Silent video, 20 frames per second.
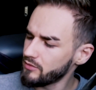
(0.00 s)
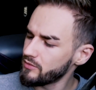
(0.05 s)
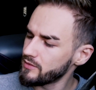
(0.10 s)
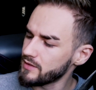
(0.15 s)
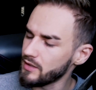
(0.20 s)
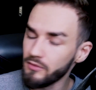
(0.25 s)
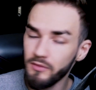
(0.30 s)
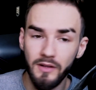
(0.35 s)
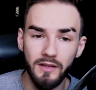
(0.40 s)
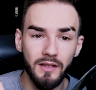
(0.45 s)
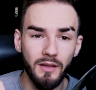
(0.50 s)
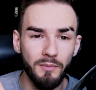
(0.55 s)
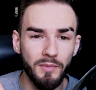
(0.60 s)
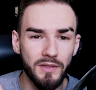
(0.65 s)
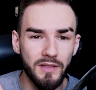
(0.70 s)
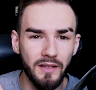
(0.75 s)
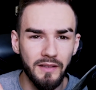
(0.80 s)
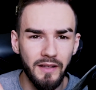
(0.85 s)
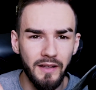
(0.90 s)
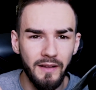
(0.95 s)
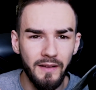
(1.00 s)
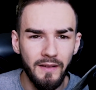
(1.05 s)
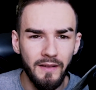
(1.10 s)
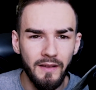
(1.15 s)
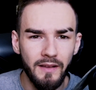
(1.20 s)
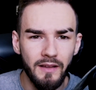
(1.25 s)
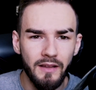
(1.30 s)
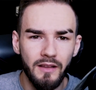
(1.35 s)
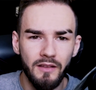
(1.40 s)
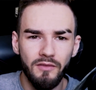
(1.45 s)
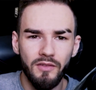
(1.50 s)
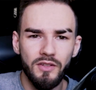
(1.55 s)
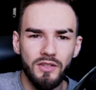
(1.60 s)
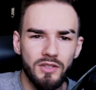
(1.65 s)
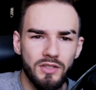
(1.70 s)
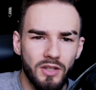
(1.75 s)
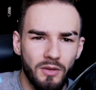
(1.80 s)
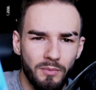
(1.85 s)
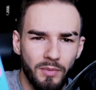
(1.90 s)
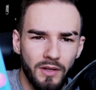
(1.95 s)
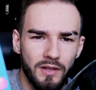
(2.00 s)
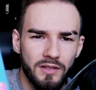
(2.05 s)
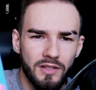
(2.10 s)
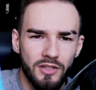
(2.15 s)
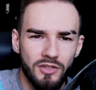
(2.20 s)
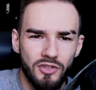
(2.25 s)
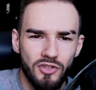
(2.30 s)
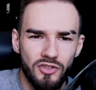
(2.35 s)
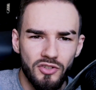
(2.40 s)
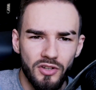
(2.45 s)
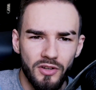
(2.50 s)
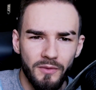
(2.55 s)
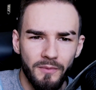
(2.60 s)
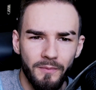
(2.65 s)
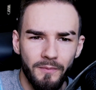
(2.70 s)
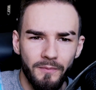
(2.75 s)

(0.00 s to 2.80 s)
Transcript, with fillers: Tu jest akurat napisane 25 centiszy.